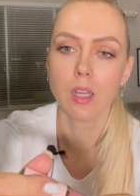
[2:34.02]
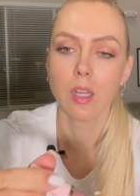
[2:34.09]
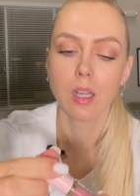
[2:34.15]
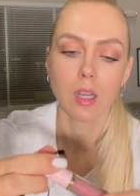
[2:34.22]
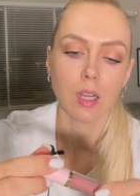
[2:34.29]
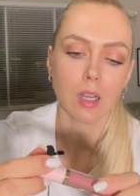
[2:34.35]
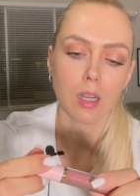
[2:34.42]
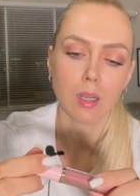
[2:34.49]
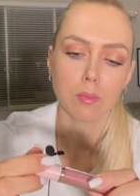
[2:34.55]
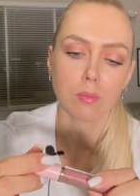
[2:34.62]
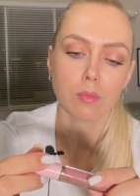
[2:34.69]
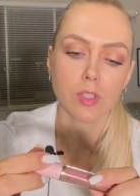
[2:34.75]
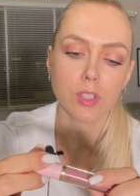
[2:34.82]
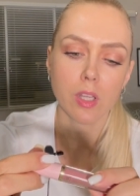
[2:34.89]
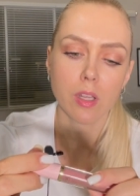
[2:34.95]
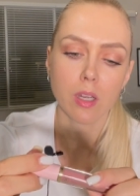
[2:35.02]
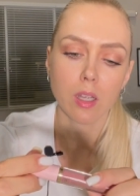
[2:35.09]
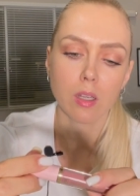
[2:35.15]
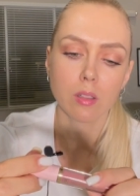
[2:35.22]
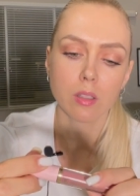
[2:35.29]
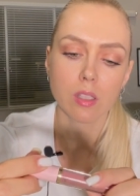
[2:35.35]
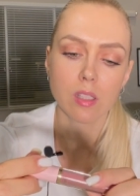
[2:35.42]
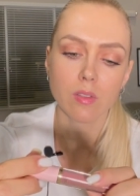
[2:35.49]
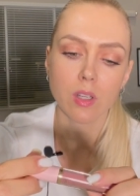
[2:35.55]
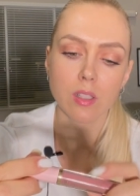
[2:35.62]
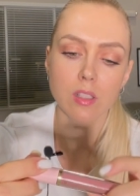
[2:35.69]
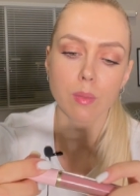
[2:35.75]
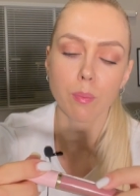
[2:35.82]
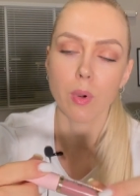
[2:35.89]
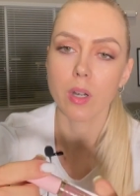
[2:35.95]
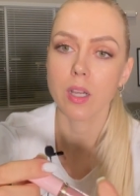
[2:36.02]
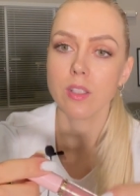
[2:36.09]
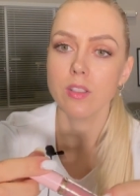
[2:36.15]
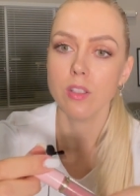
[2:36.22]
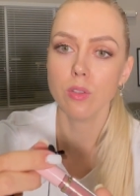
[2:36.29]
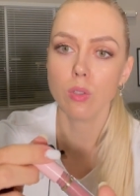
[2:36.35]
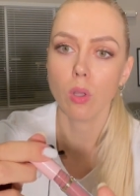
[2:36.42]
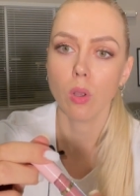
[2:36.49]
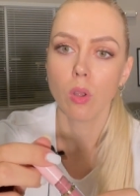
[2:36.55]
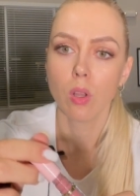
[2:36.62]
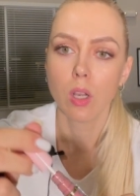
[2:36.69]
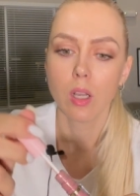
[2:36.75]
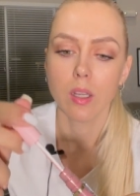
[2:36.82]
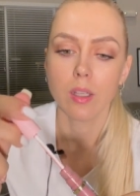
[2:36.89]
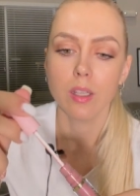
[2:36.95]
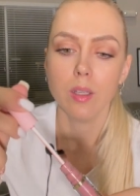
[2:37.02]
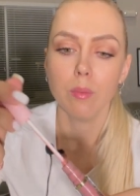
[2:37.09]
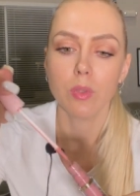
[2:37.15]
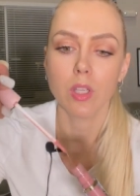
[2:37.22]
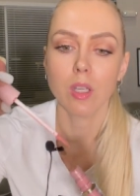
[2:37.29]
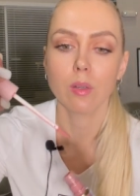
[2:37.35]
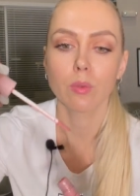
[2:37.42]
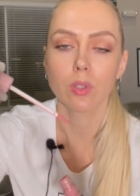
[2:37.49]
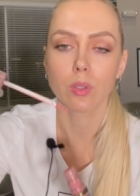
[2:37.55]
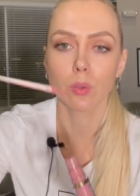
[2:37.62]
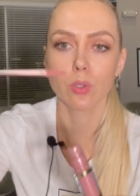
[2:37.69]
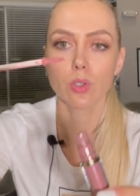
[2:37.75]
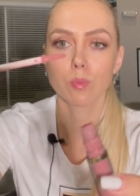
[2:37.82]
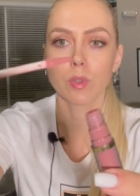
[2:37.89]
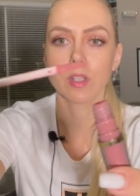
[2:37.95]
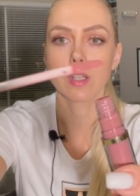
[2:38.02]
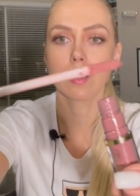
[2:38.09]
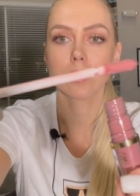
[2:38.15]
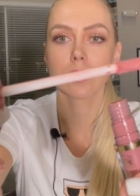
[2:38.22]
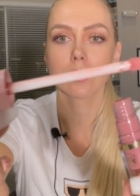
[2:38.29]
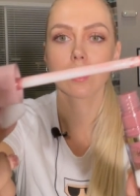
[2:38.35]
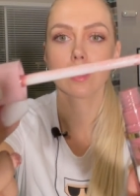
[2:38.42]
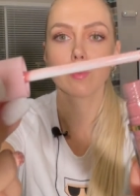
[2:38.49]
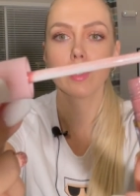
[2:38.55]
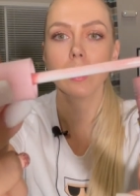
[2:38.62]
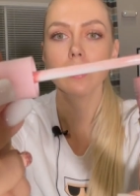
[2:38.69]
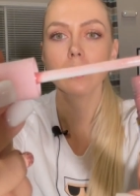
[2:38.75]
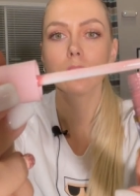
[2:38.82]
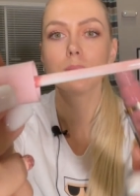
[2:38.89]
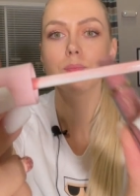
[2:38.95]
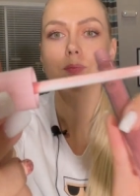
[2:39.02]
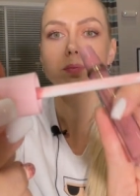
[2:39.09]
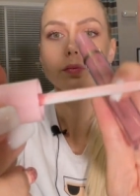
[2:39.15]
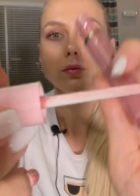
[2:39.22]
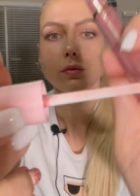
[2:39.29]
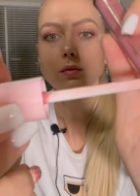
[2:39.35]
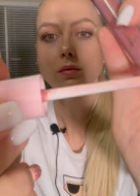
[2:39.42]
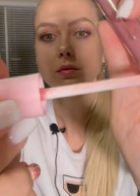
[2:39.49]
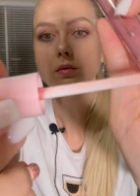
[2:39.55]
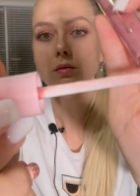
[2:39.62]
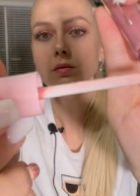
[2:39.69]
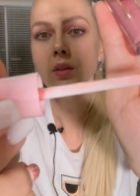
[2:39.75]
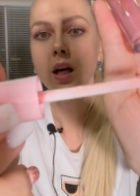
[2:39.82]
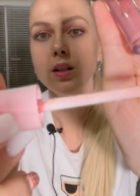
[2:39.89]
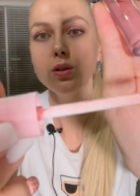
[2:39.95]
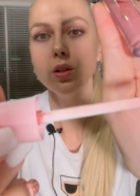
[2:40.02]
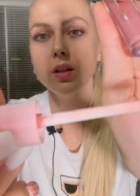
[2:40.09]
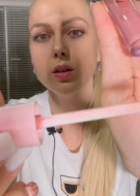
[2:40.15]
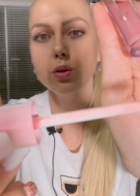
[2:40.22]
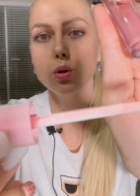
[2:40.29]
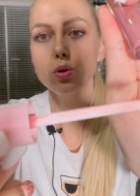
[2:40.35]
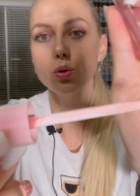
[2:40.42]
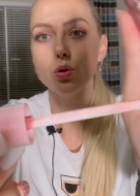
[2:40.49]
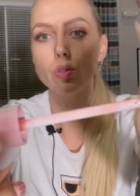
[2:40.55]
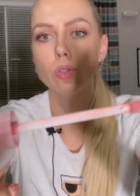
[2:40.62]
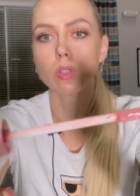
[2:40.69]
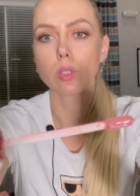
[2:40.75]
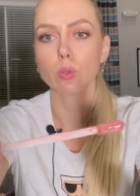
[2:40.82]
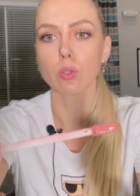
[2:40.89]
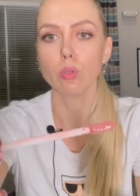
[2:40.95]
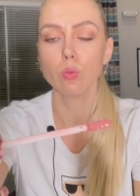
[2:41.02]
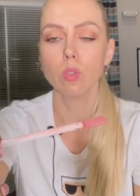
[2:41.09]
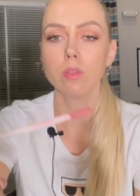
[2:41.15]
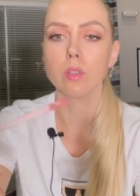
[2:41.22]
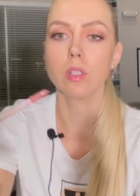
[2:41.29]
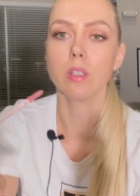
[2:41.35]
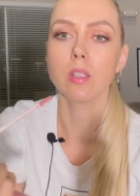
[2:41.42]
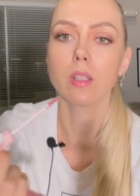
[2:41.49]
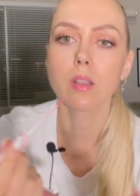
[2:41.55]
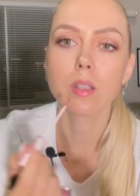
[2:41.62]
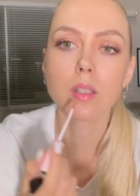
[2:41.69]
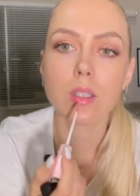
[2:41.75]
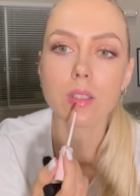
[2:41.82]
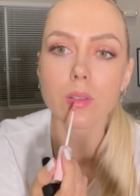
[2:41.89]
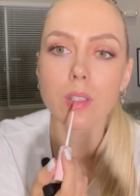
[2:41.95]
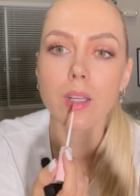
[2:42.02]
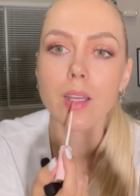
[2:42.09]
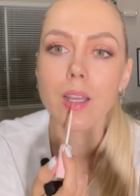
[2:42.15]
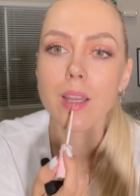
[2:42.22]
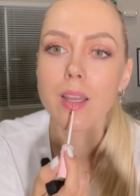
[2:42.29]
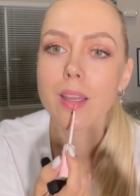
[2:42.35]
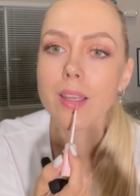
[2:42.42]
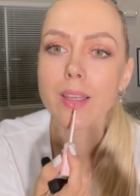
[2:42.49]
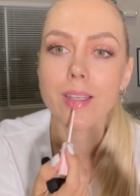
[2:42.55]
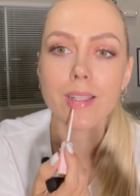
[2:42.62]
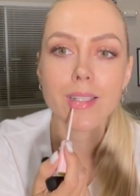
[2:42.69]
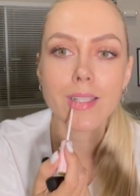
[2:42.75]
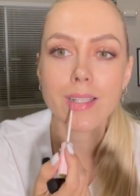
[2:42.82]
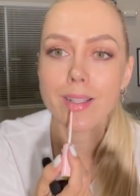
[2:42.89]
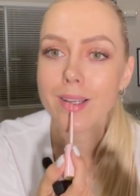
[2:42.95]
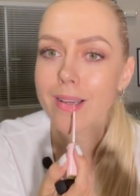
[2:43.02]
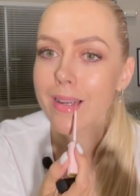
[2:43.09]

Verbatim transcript: А, серия называется Парадизо. И мне вот очень понравился этот блеск. Оттенок тоже очень такой нюдовый. Я, наверное, даже вот так сейчас делаю.